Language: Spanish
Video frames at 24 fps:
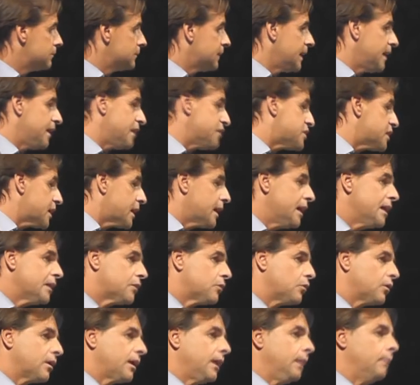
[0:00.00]
Desde
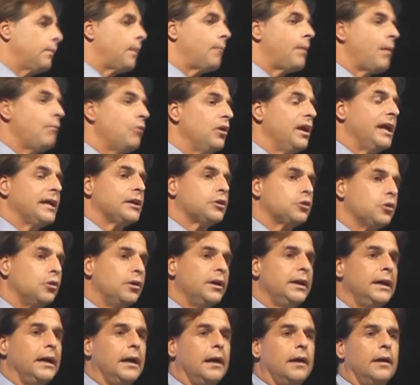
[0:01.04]
chiquito que mamamos la
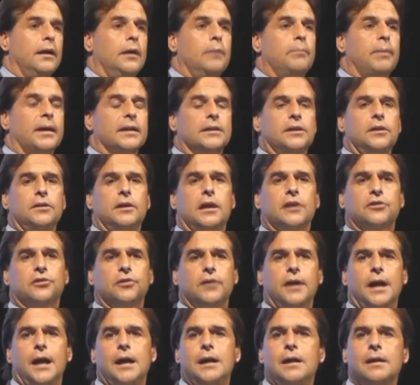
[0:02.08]
historia del Partido
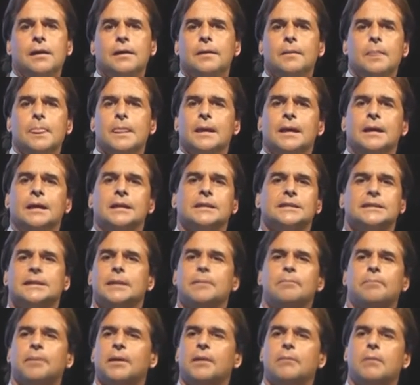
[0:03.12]
Nacional,
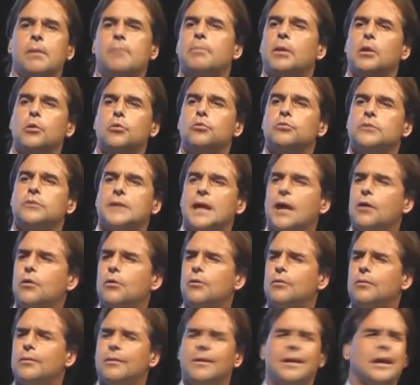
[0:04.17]
siempre me he
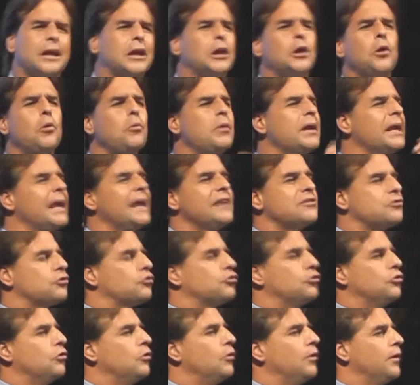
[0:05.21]
preguntado qué hubiera hecho
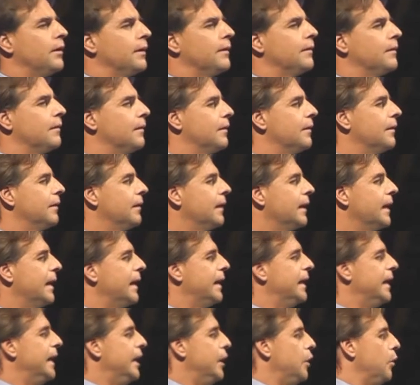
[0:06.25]
yo
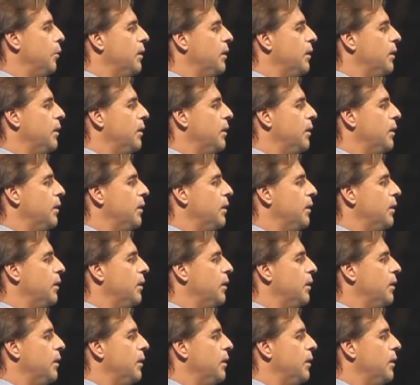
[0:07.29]
en el